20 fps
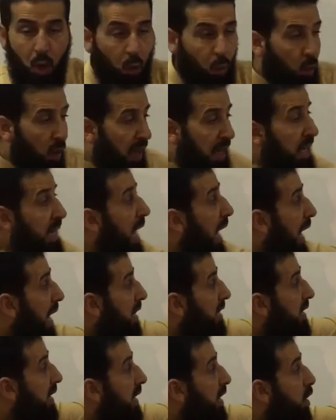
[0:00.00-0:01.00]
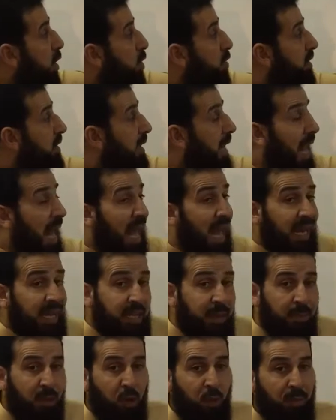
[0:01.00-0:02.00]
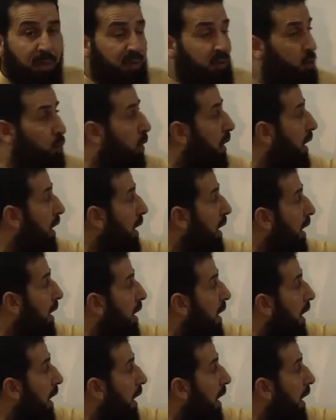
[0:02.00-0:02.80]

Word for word: وعندنا حالتين الثانية منهم مفتوحة